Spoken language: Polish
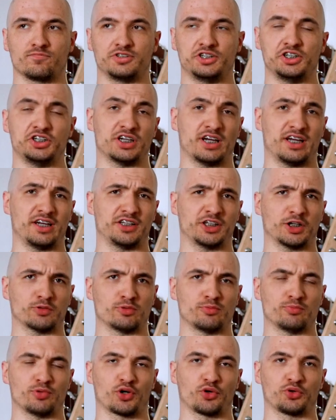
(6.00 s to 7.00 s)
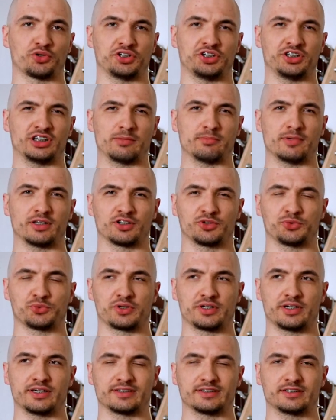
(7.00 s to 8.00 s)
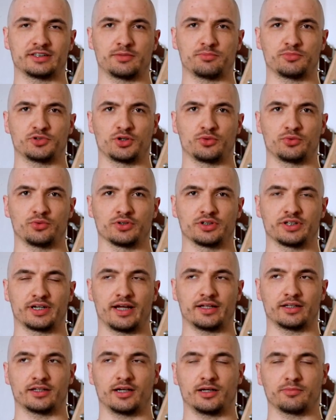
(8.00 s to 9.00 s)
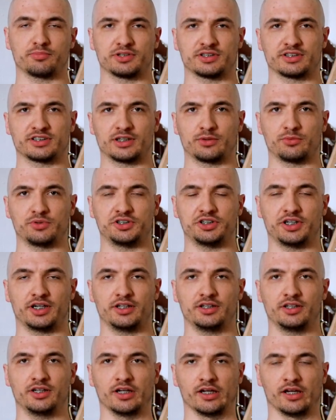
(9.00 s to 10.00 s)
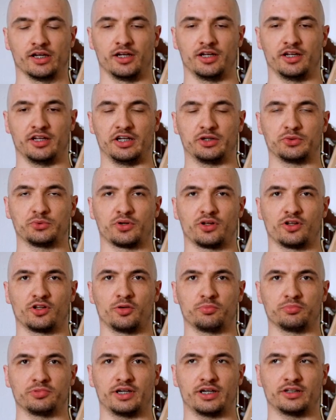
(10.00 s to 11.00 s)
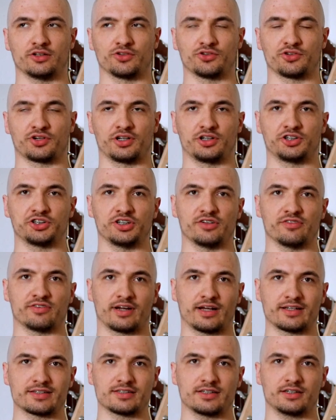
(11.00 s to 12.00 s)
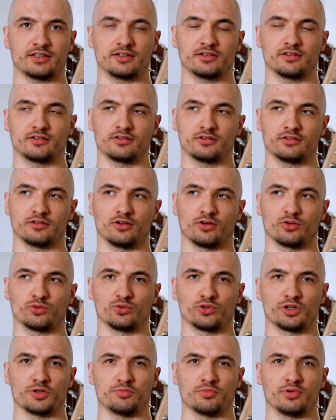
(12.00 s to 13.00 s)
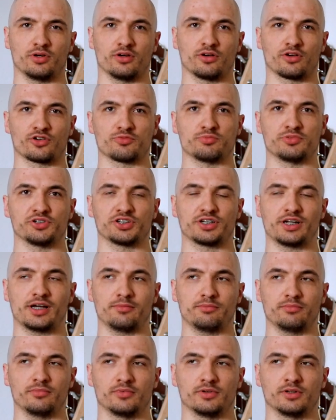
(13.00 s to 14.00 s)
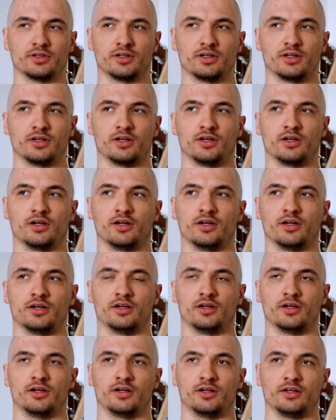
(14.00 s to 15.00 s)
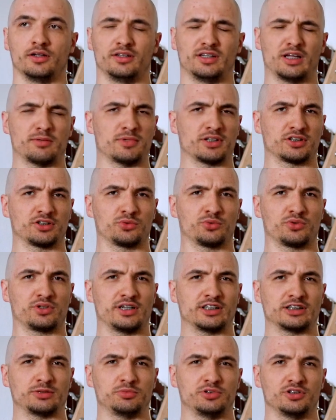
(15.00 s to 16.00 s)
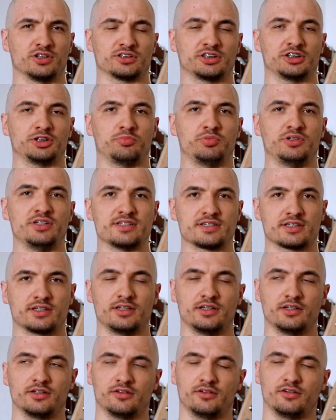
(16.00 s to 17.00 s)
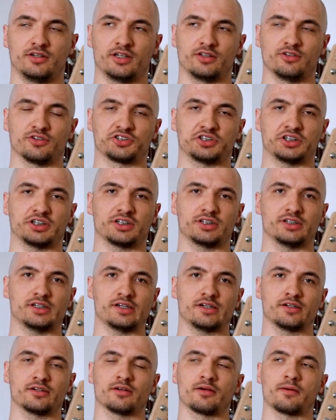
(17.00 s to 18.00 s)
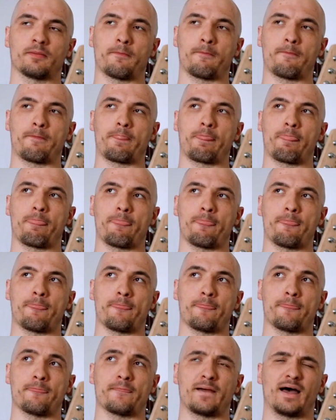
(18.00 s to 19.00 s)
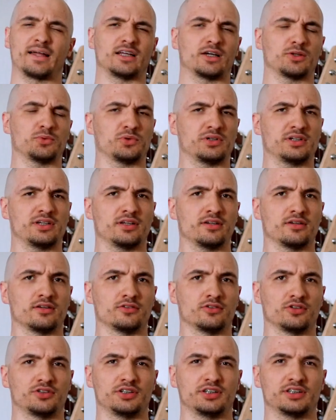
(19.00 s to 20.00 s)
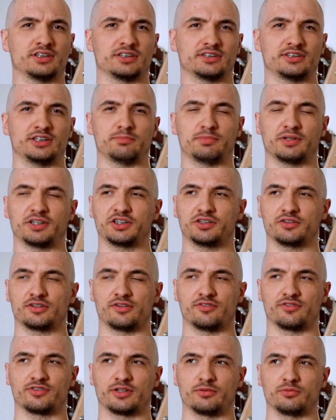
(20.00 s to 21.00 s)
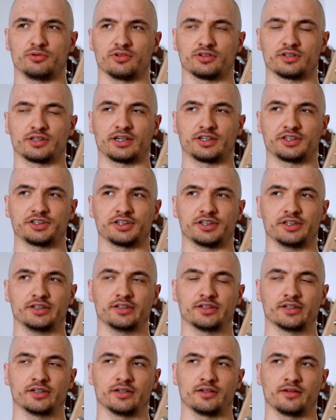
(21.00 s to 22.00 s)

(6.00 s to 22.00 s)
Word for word: Dzisiaj chciałbym poruszyć temat, który jest ze mną od rana przez cały dzień i który do mnie notorycznie wraca, o którym rozmyślam. I temat, który jest mi dosyć bliski jednocześnie, mm, a na który dotychczas nie patrzyłem w tym kontekście.